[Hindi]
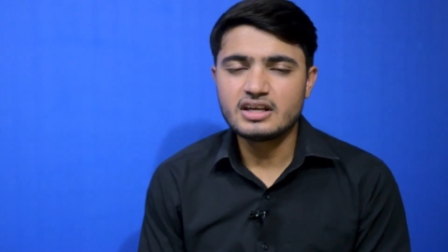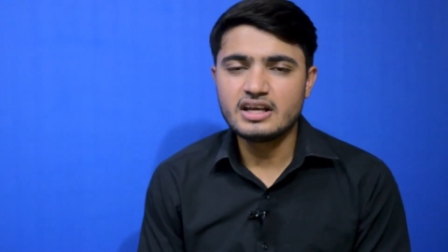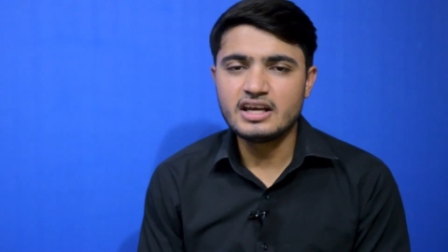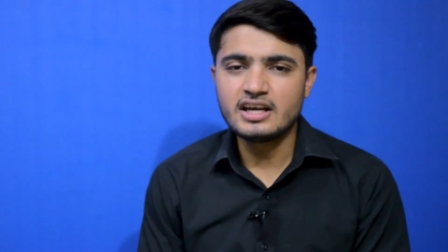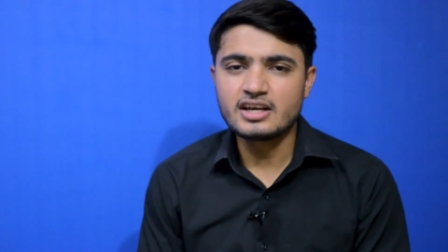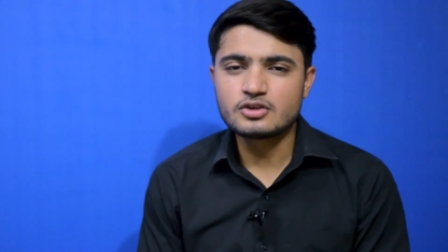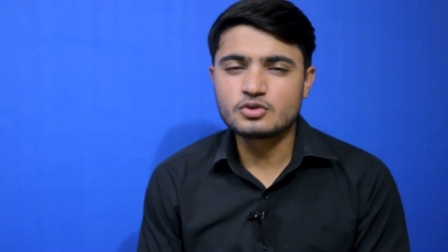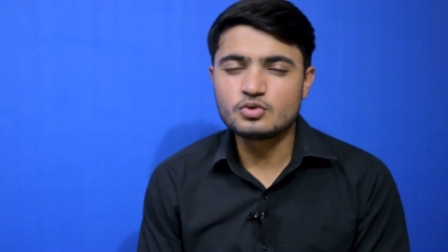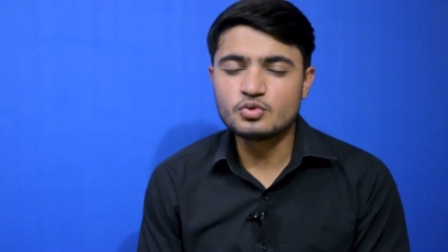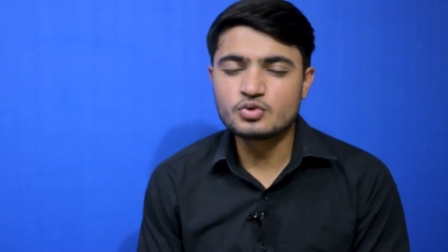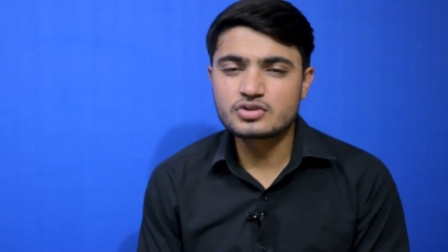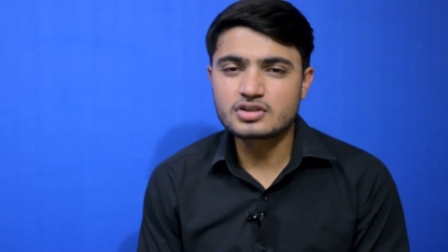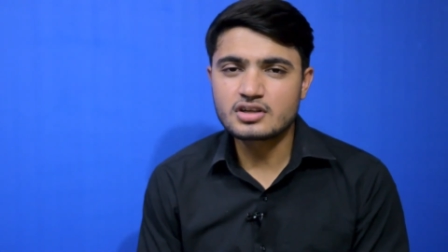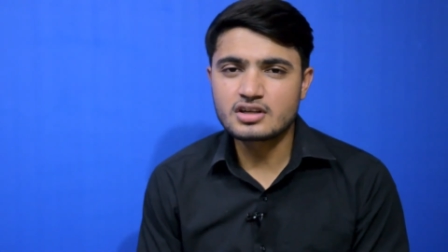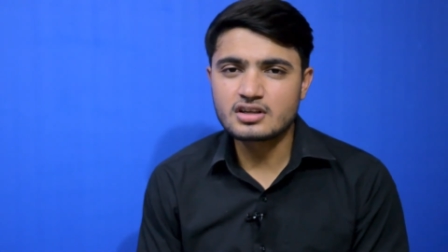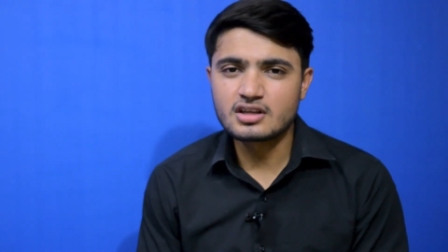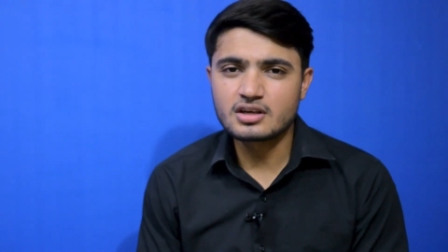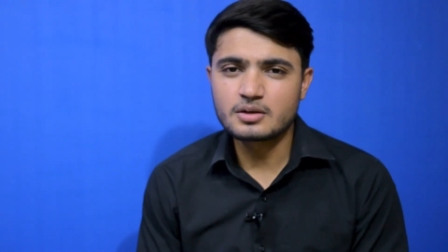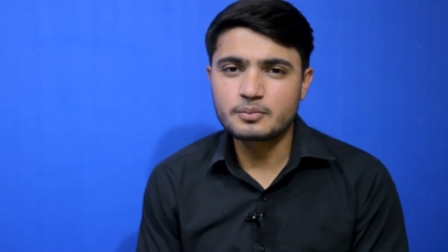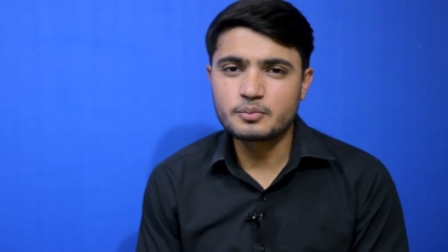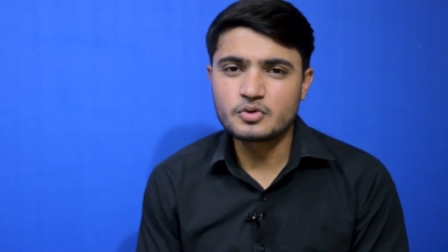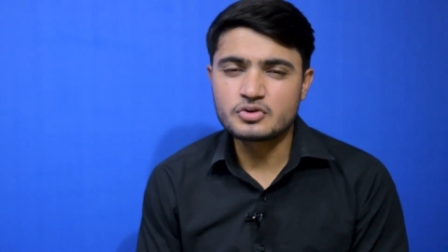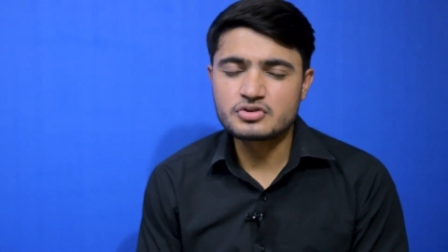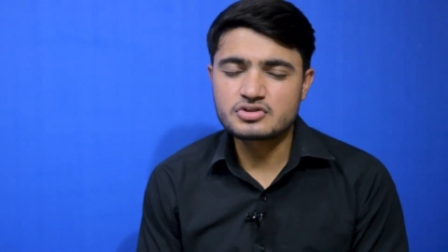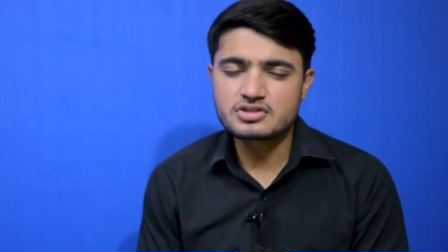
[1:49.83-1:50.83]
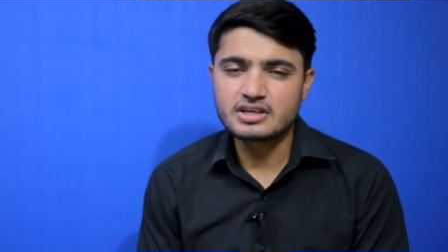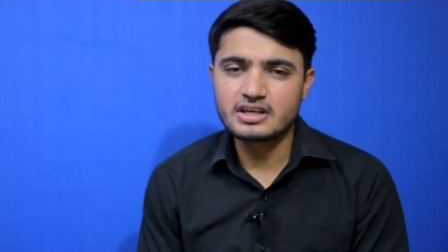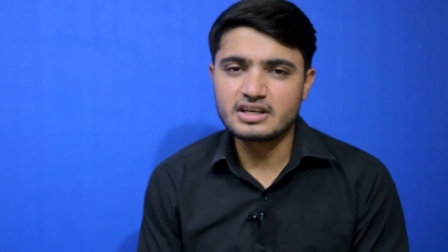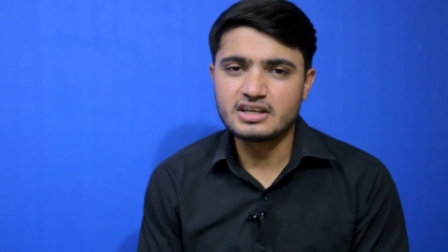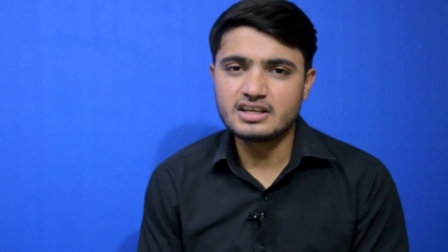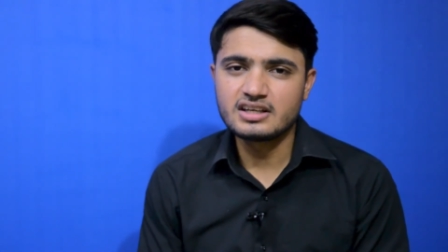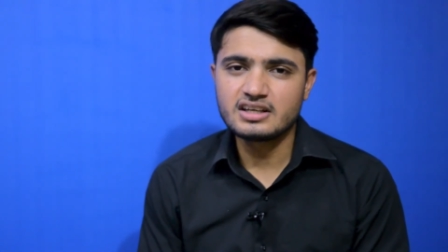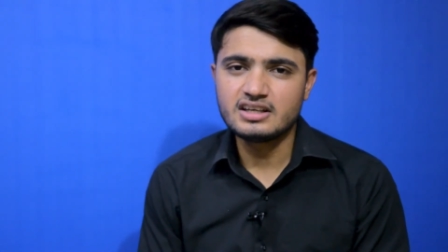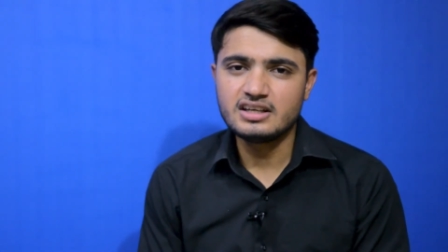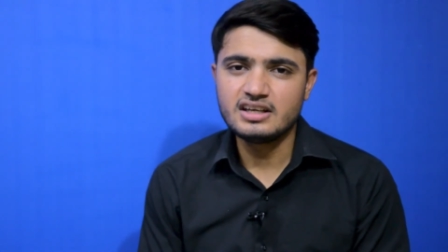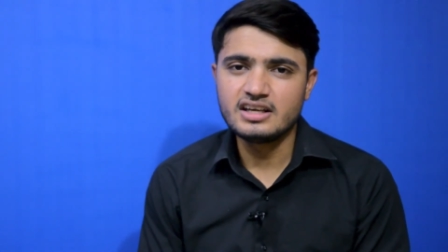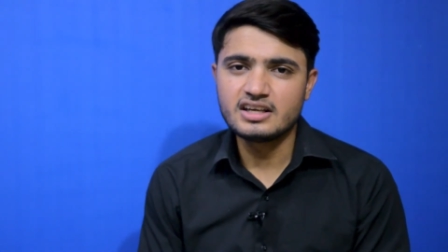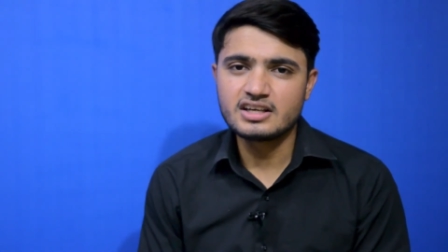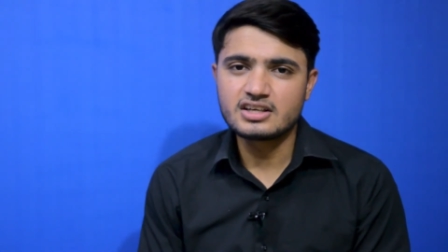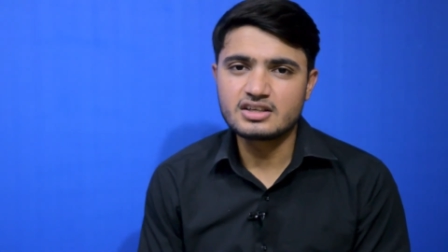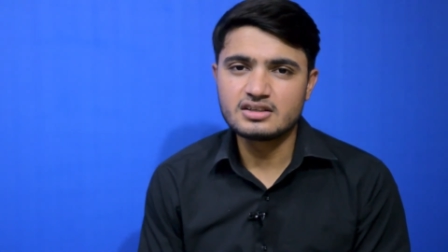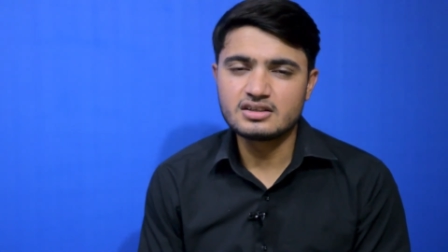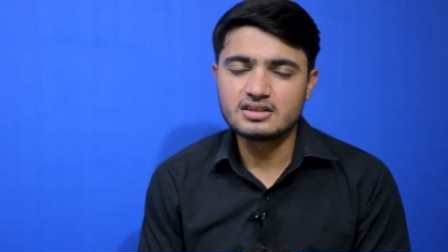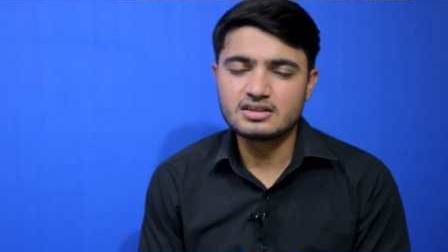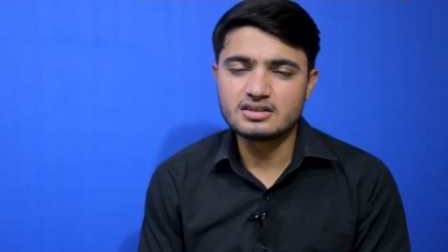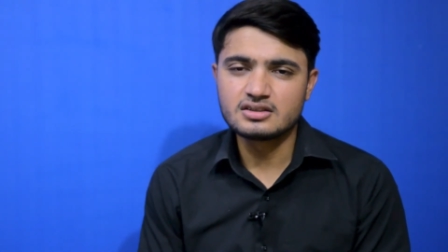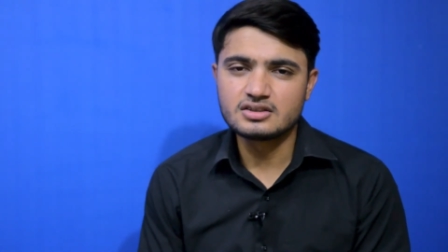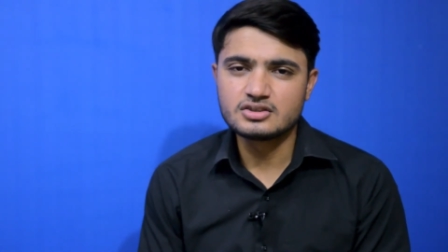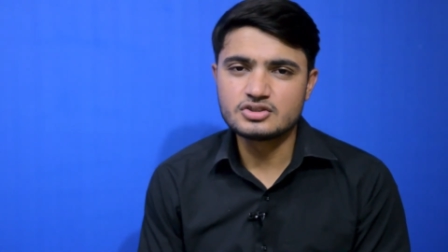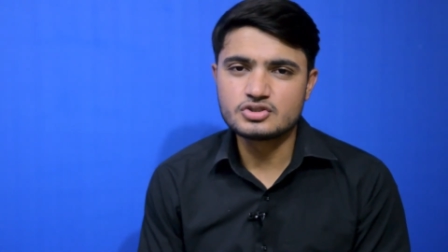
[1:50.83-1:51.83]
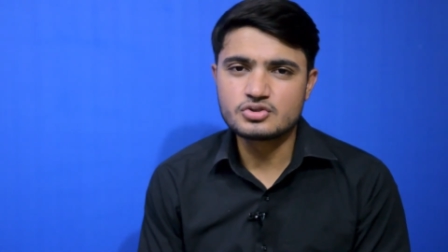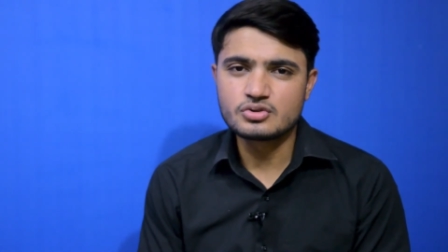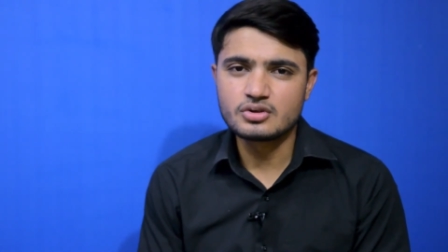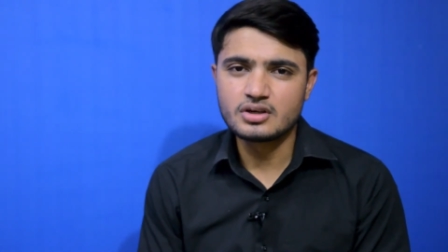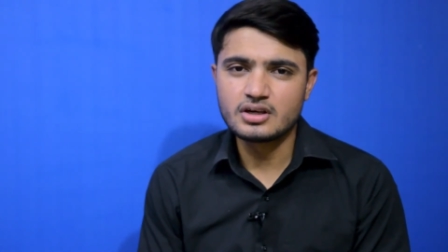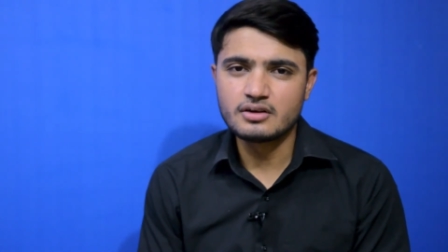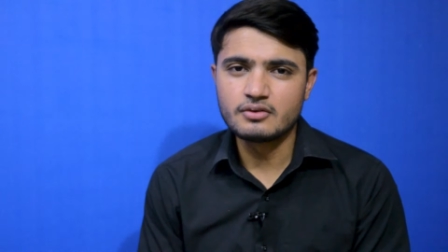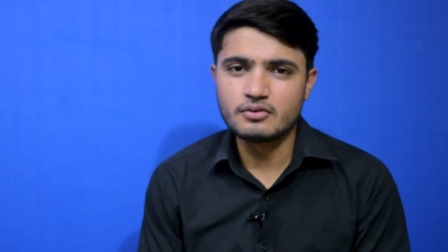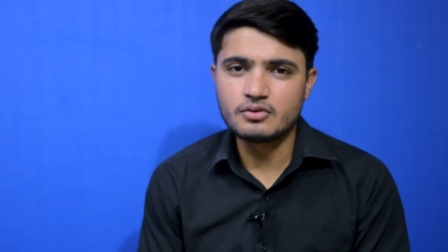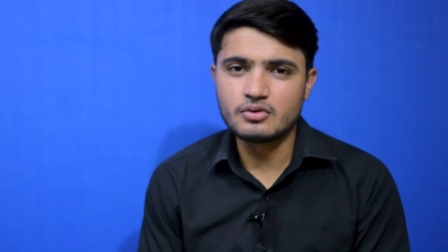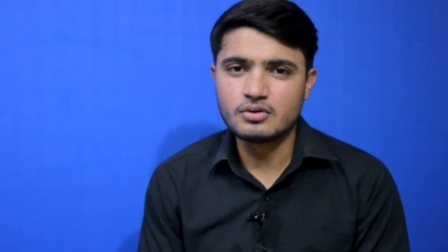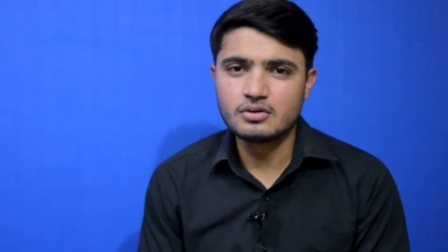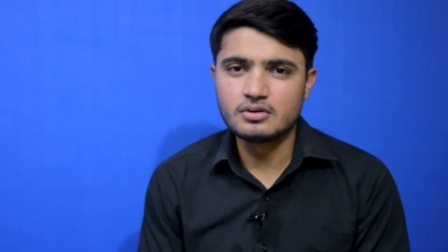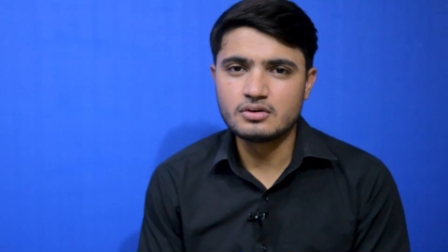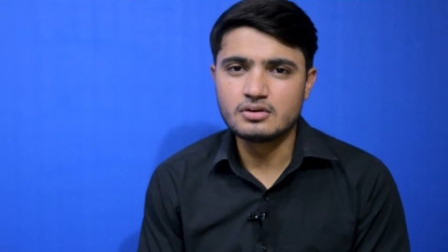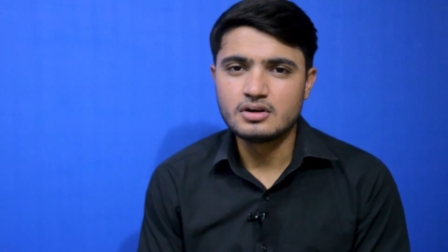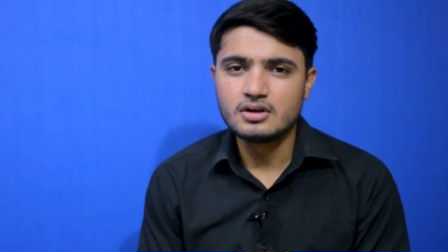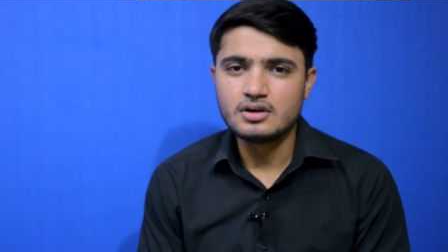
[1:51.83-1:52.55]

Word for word: एक दूसरे तक पहुंचाने की एक जो है वो